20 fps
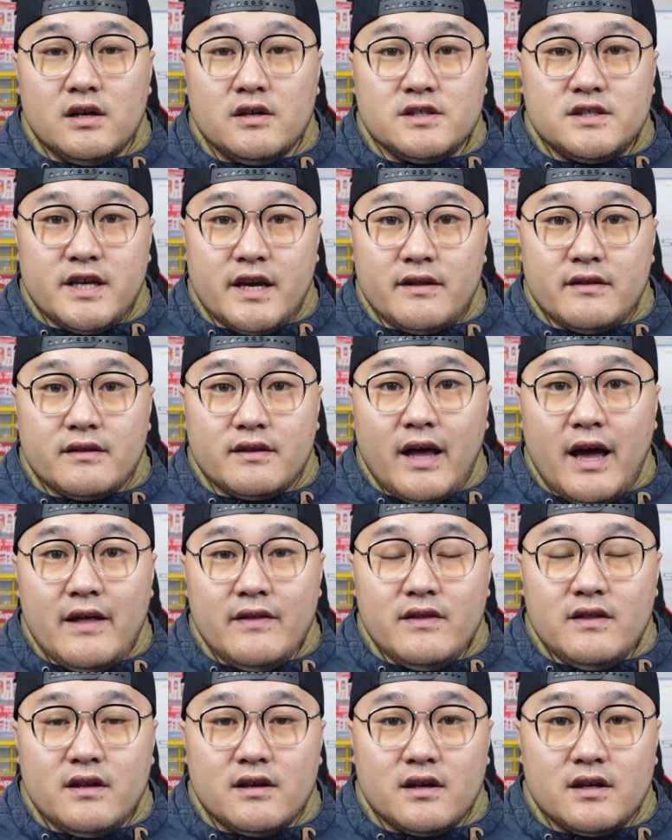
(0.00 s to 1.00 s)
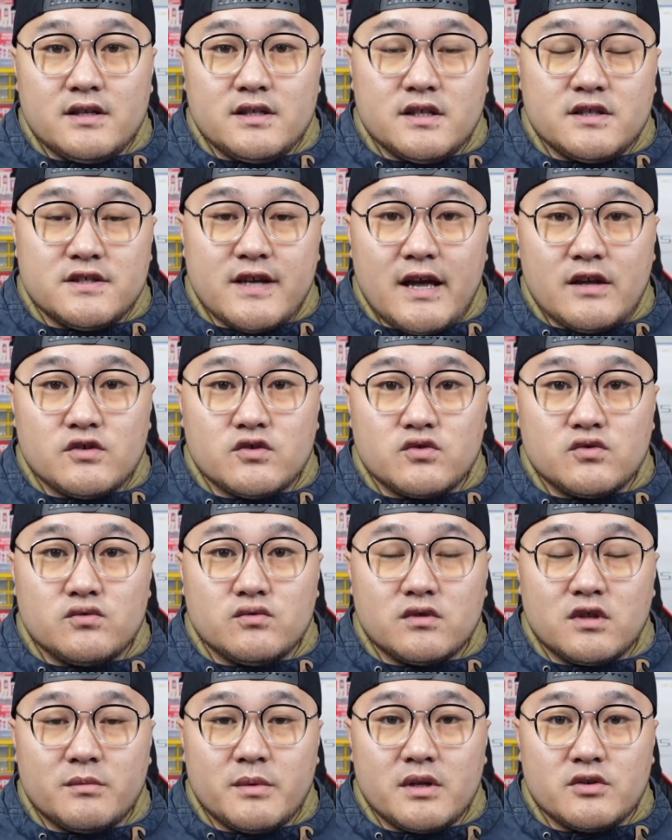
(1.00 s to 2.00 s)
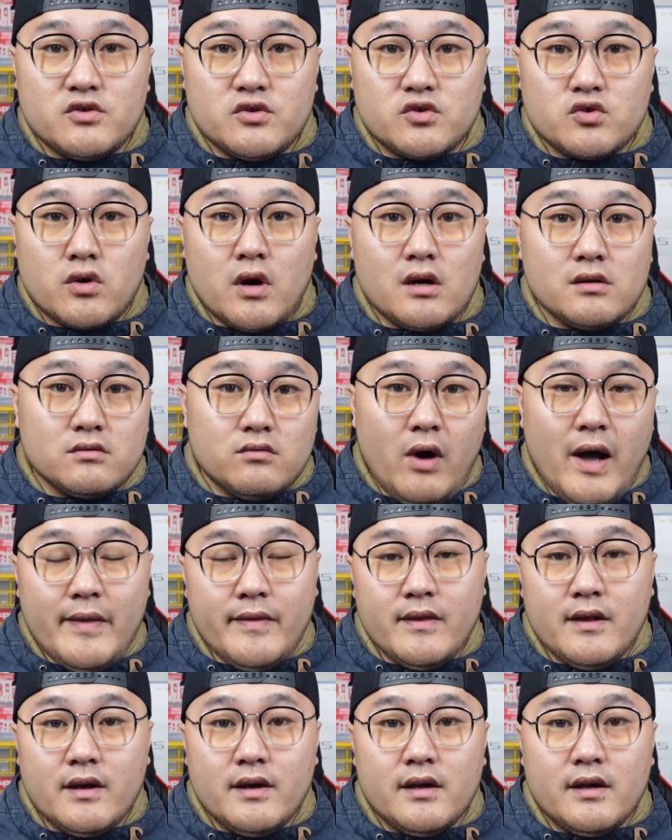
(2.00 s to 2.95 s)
简单的一些战术，那么去闯关，